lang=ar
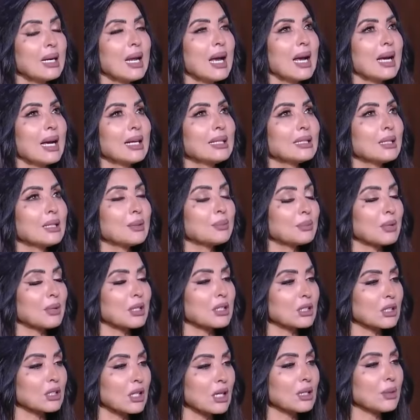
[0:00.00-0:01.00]
لا انت
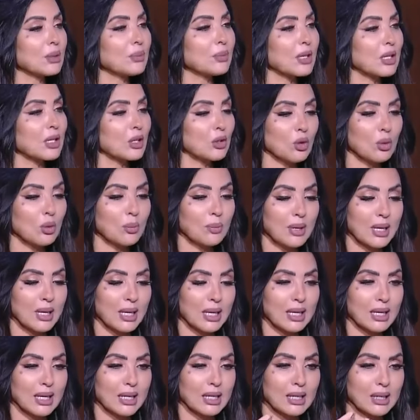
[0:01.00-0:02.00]
بتصطدمي ان هم
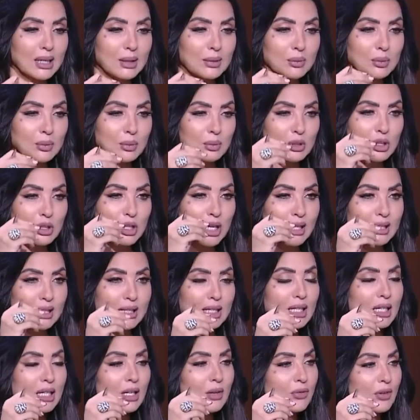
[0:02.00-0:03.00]
مش
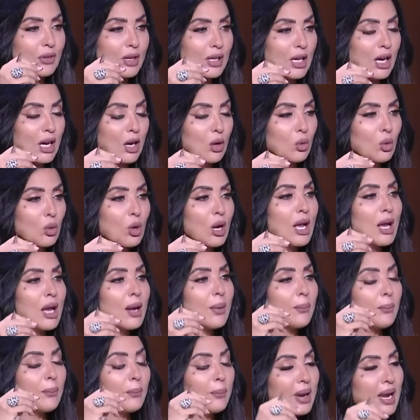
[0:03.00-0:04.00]
قادرين يفرقوا
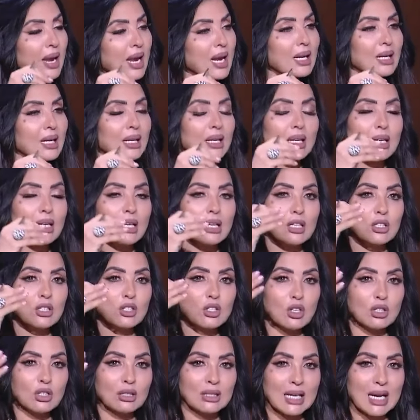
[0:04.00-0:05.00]
بين
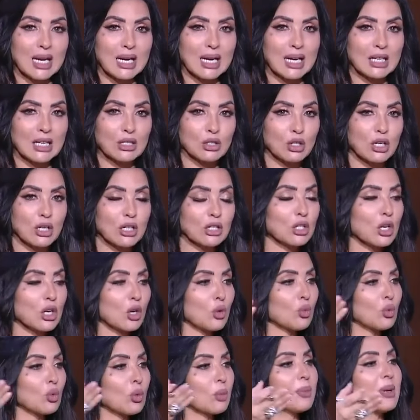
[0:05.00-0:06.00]
الشخصيه اللي على الشاشه
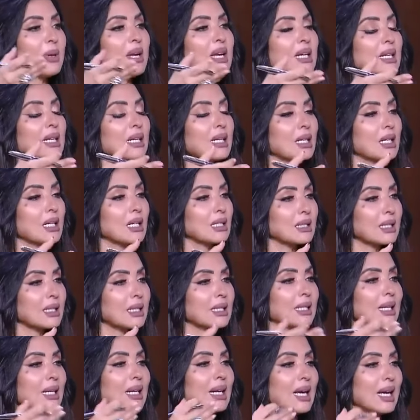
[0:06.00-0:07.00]
وبين الست
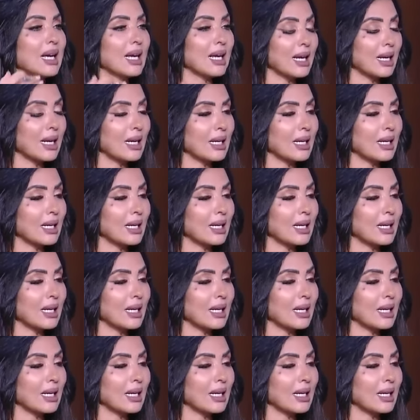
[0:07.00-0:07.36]
آه